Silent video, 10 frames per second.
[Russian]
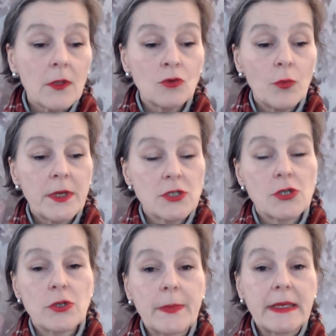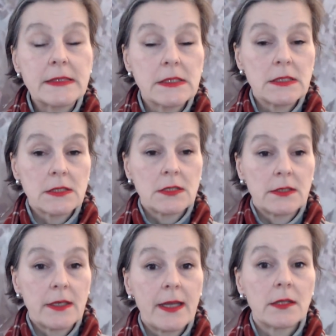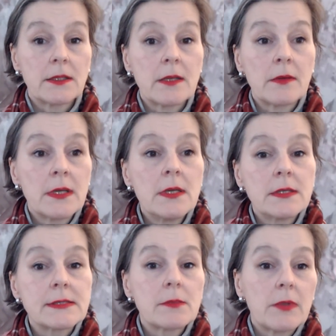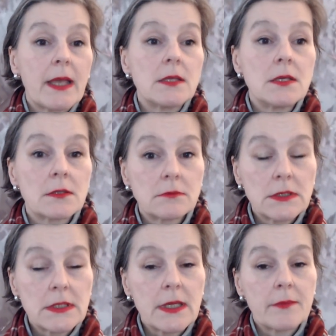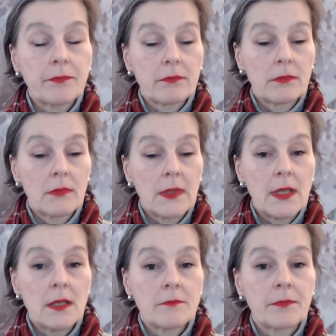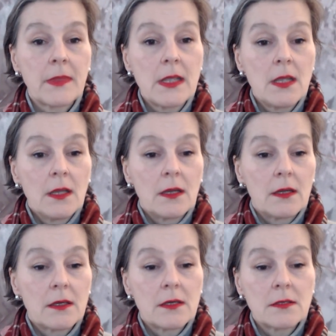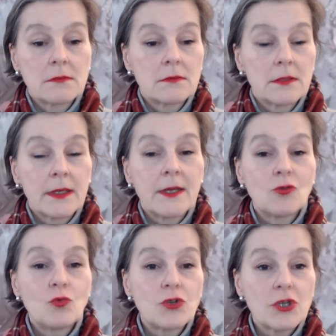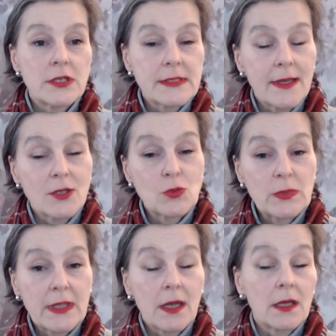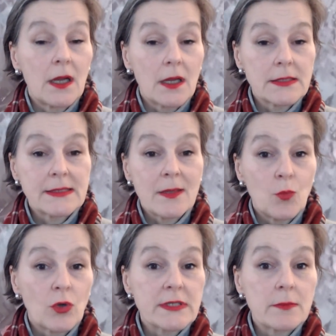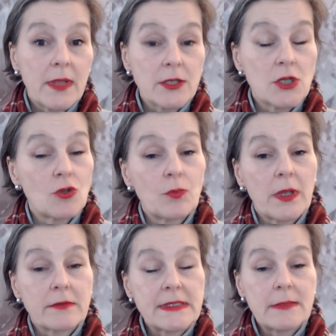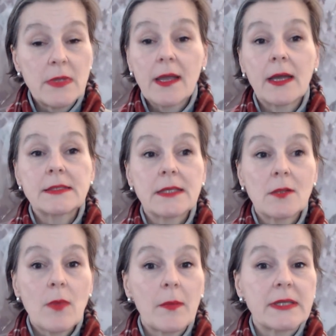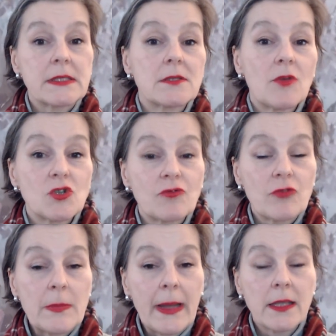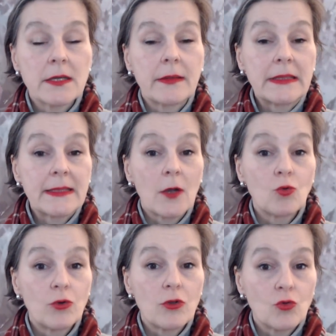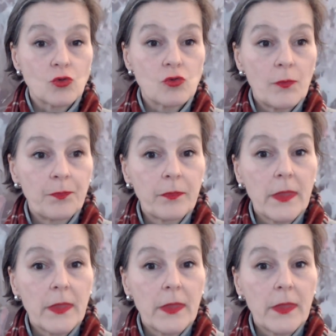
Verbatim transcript: Но прежде чем перейти к этой запланированной и э, грядущей, скажем так, акции по разоблачению первой семьи, я хотела бы обратить ваше внимание на курьезу,